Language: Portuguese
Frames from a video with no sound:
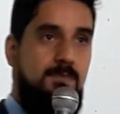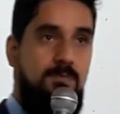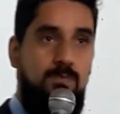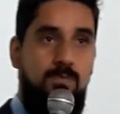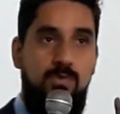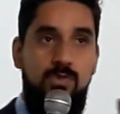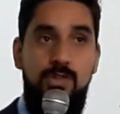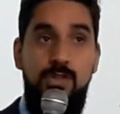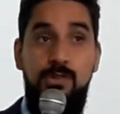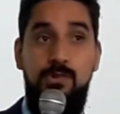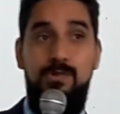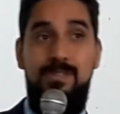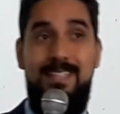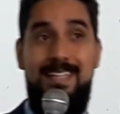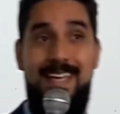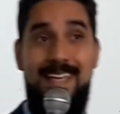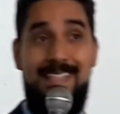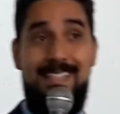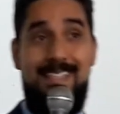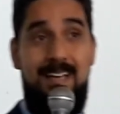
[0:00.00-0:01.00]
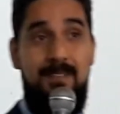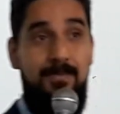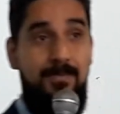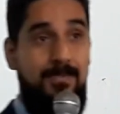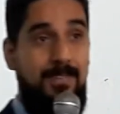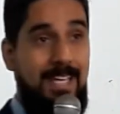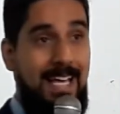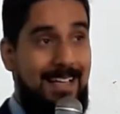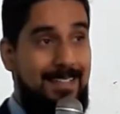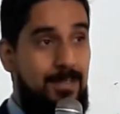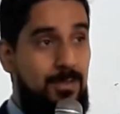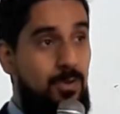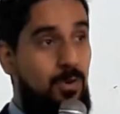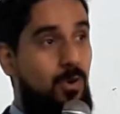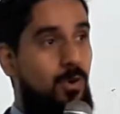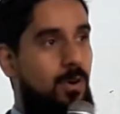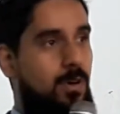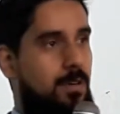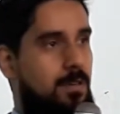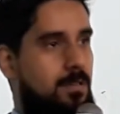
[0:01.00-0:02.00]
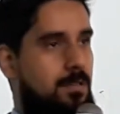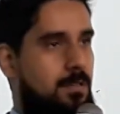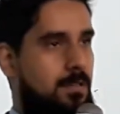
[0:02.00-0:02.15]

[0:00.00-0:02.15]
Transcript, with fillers: muito desafiador